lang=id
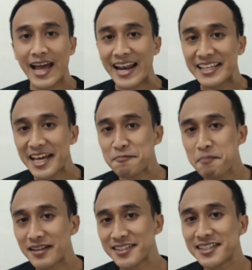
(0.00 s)
kalian
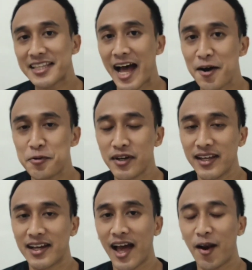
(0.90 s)
pasti tahu
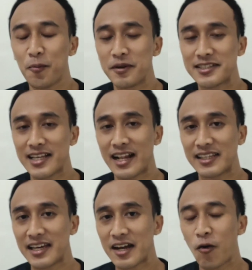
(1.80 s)
nih kalau
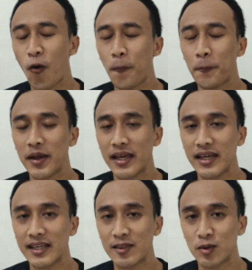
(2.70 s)
misalnya kopi
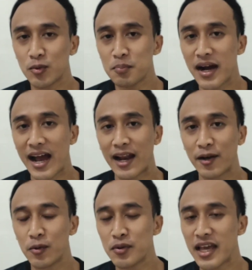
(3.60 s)
itu
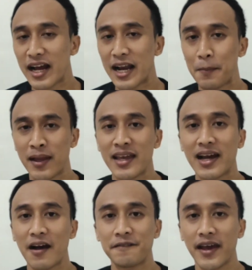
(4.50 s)
mengandung yang namanya
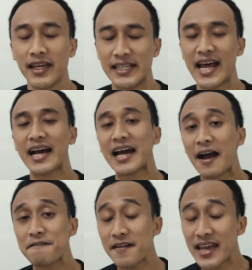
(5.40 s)
kafein. Nah,
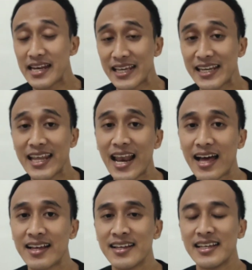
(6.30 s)
kafein inilah
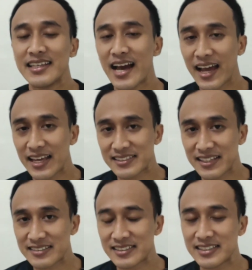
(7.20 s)
yang
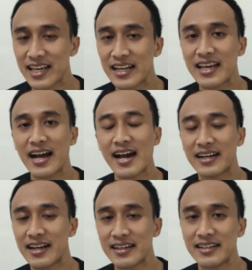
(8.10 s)
esensial yang
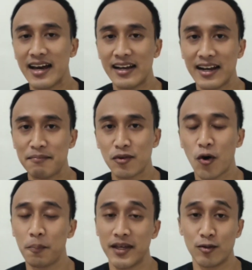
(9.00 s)
ada di dalam
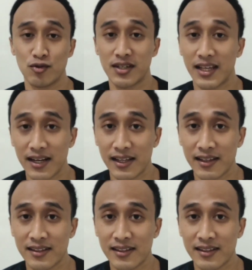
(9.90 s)
kopi itu sendiri.